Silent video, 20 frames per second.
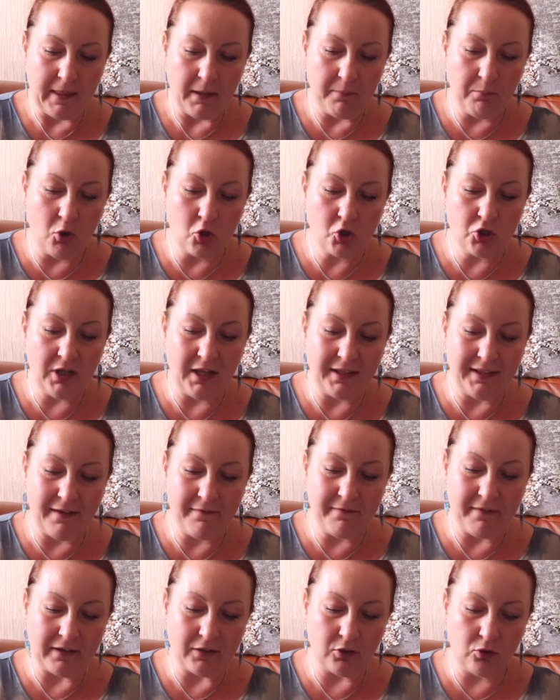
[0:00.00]
można
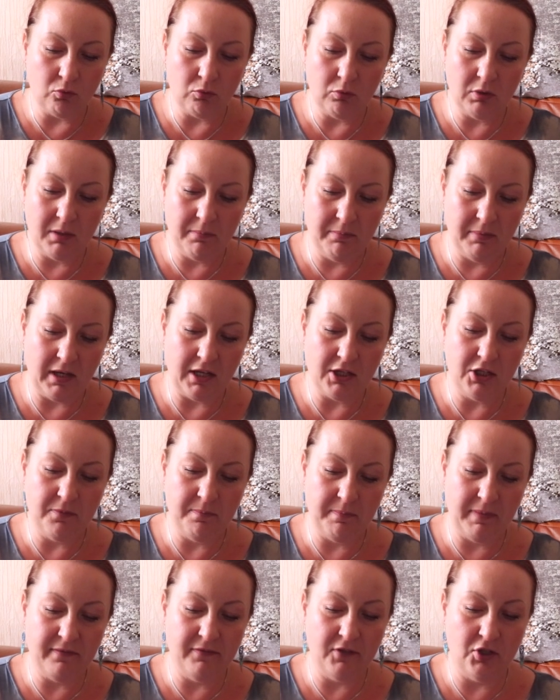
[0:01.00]
na fakturę brać
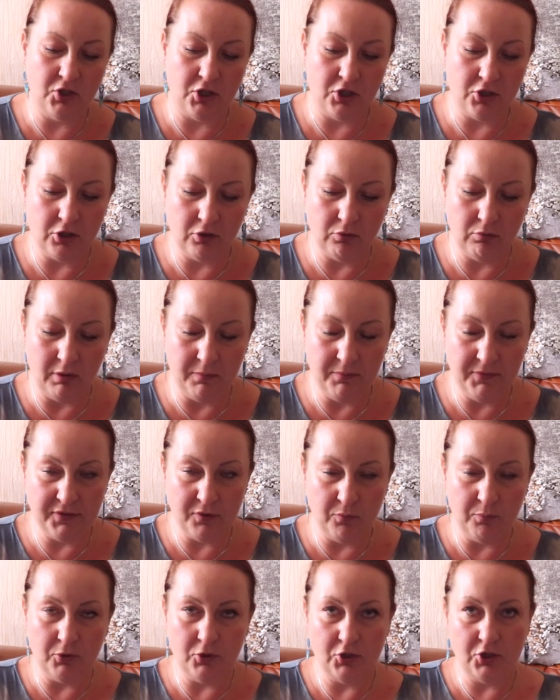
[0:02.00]
pewne rzeczy, które mi
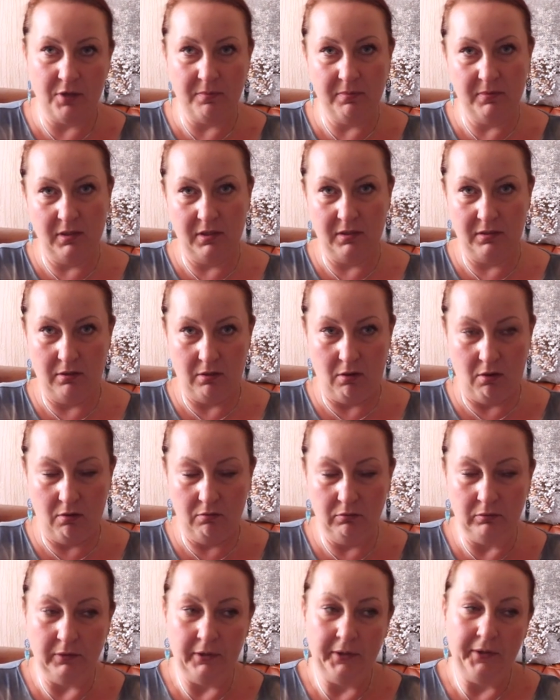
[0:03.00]
są potrzebne do